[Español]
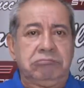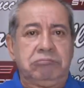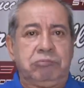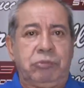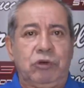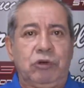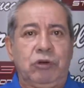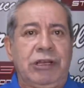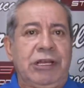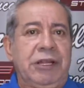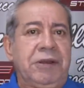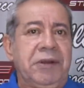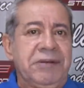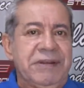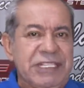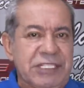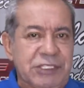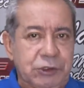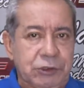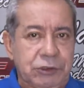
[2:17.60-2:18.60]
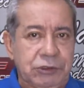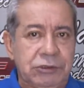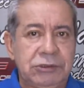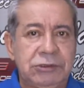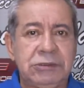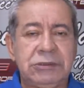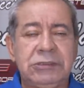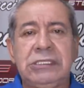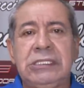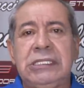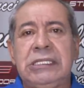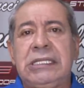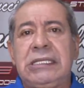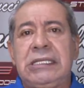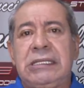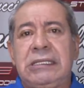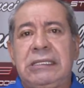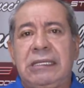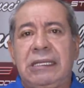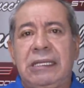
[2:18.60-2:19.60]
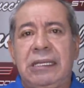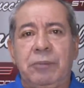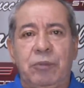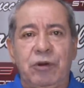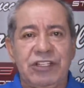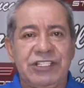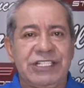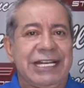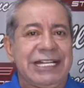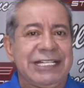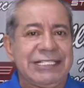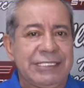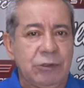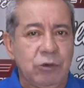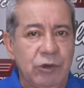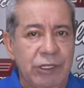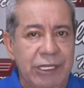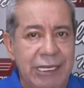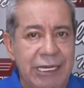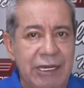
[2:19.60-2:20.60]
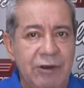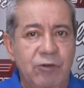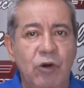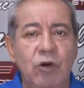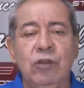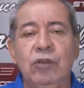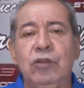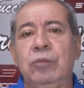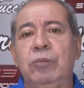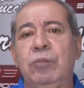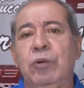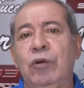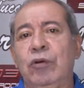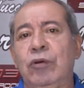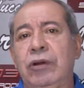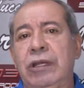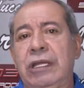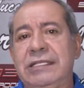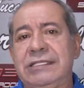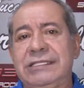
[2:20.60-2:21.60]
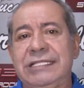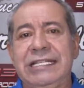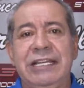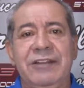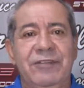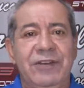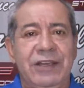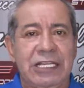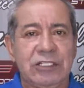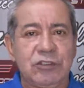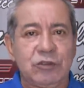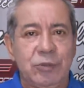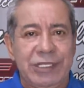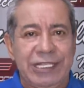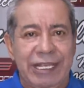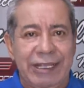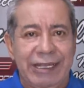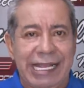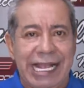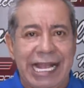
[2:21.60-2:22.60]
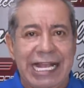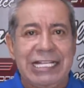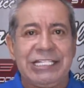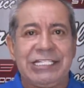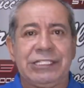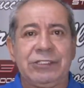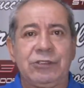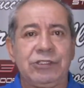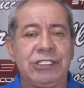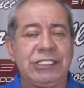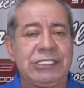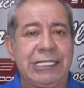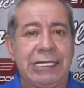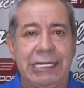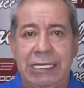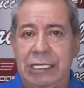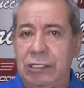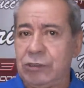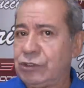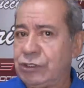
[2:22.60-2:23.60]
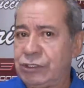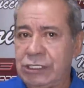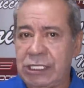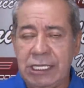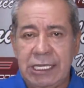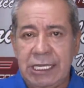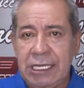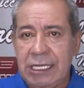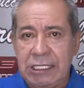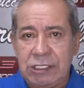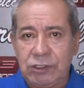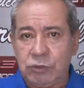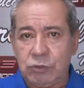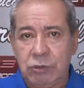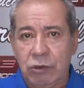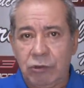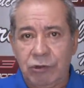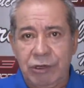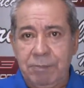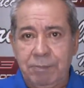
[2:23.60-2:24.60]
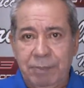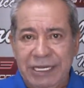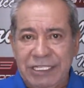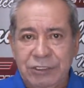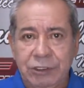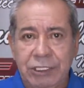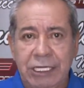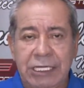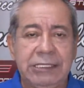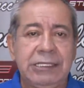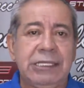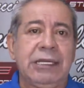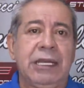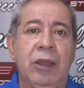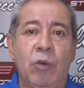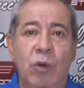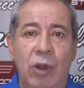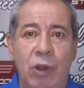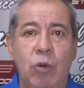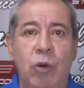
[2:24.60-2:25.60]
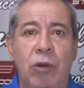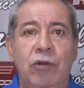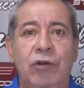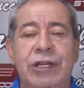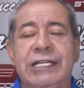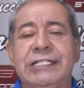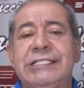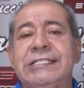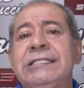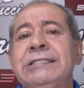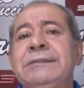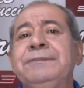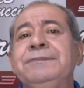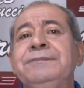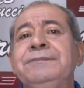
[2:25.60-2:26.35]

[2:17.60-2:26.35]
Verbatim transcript: por lo que le había visto, ¿no? Eh, por esa gran seguridad en el fondo, por lo que significa su mitad de cancha, donde ese Ríos, jugador impresionante, qué buen jugador ese,